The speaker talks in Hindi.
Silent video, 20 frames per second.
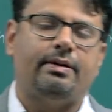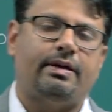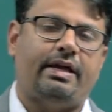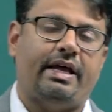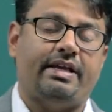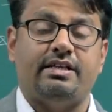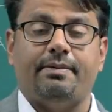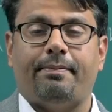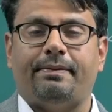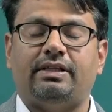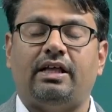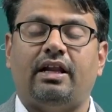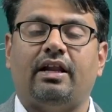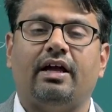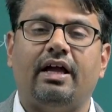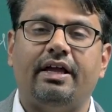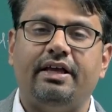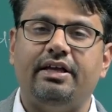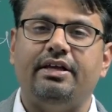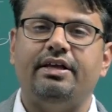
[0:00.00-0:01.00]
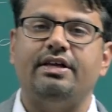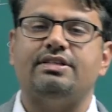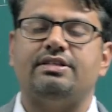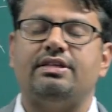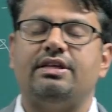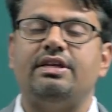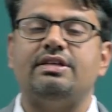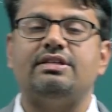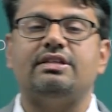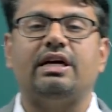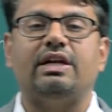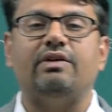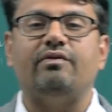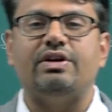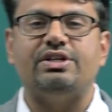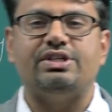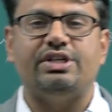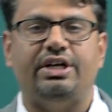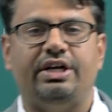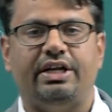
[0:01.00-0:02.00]
कैसे पता लगाएंगे ये सीरीज
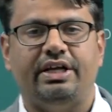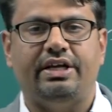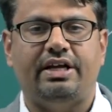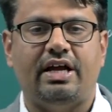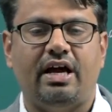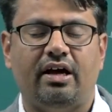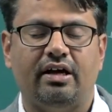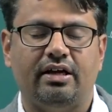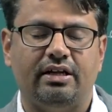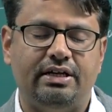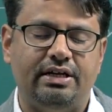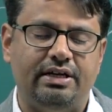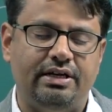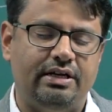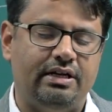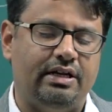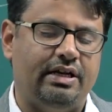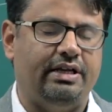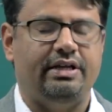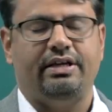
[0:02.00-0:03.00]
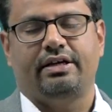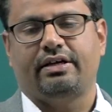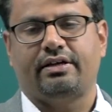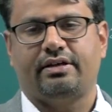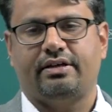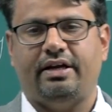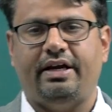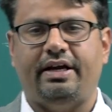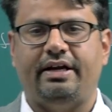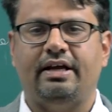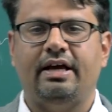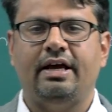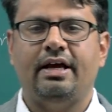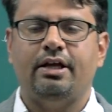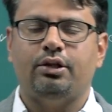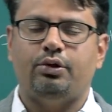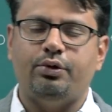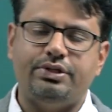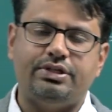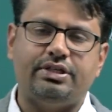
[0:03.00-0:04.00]
कन्वर्जेंट है या नहीं है राइट
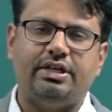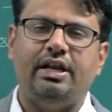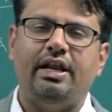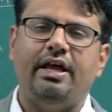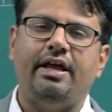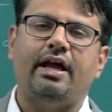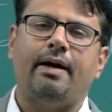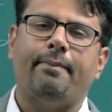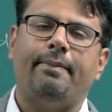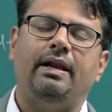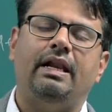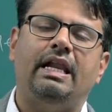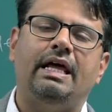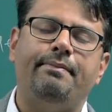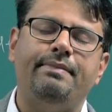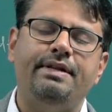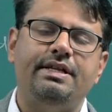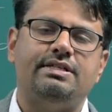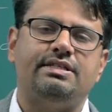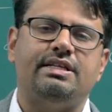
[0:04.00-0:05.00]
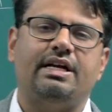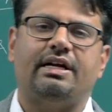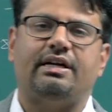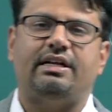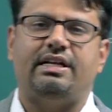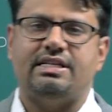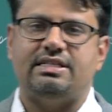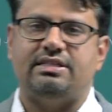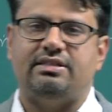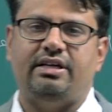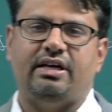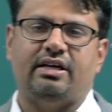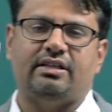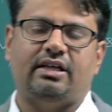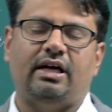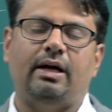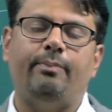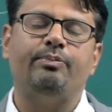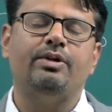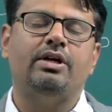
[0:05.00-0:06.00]
तो इसके लिए यहाँ पे लेबनीज ने एक टेस्ट दिया
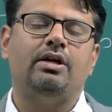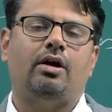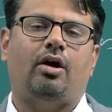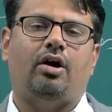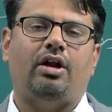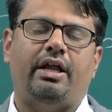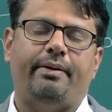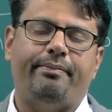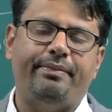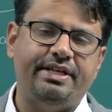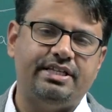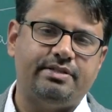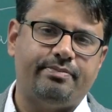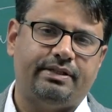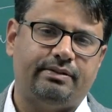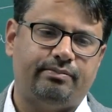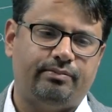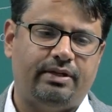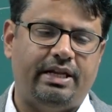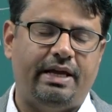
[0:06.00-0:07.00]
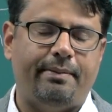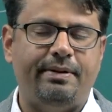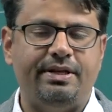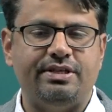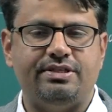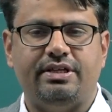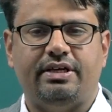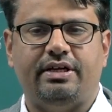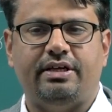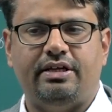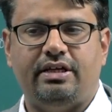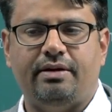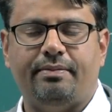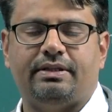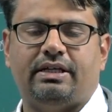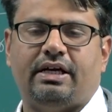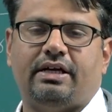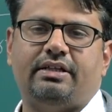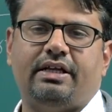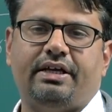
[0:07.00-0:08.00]
था और लेबनीज लेबनीज ने ये
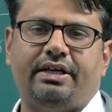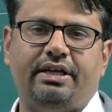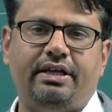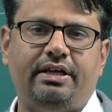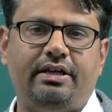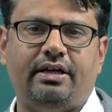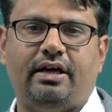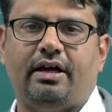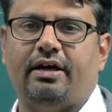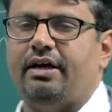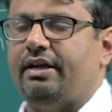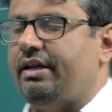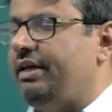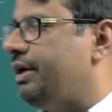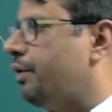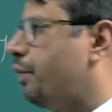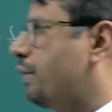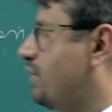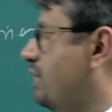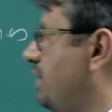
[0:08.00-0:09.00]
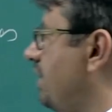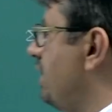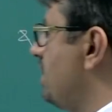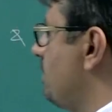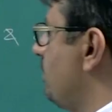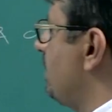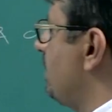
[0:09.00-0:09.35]
बताया था कि अगर ये कोई सीरीज